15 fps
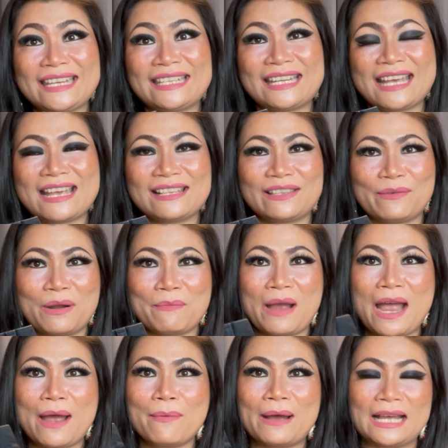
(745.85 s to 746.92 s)
ริงๆนะคะสำหรับ
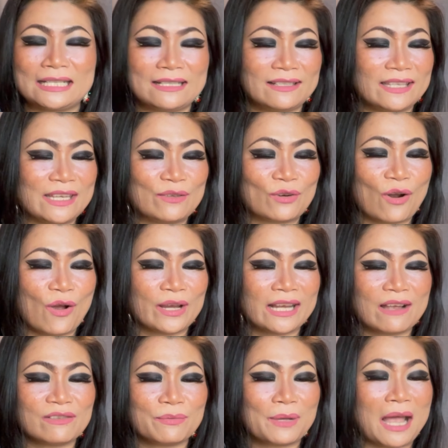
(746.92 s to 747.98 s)

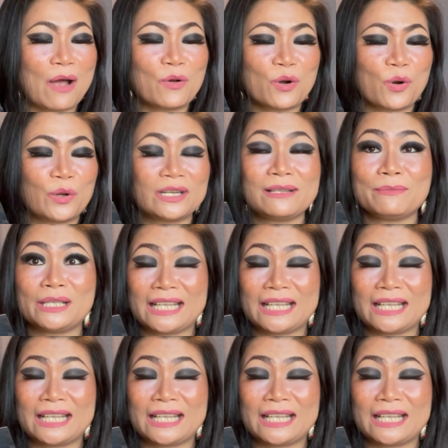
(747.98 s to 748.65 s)
5,499 โครน